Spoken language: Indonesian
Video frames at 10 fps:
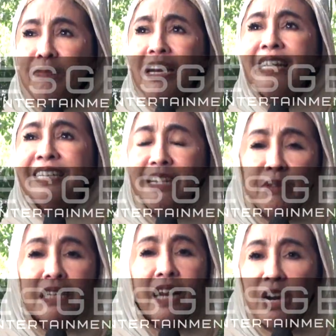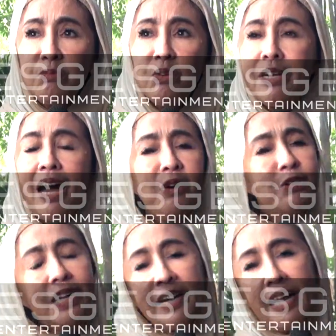dibilang Gibran terlalu muda,
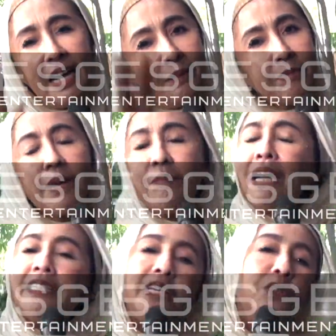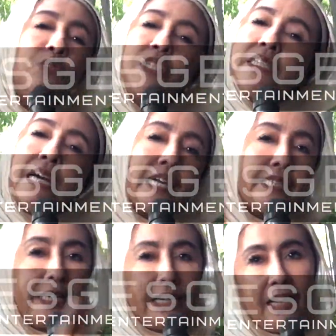alu sayang. Belajar dulu sejarah
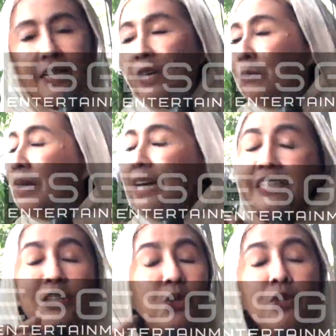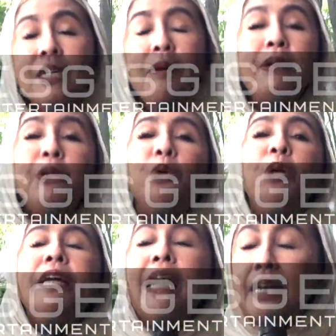sayang. Belajar dulu zaman
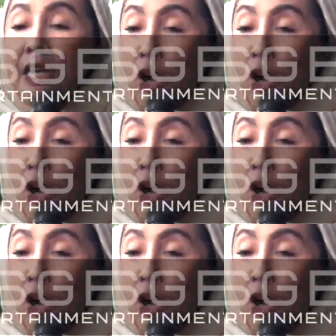dulu lihat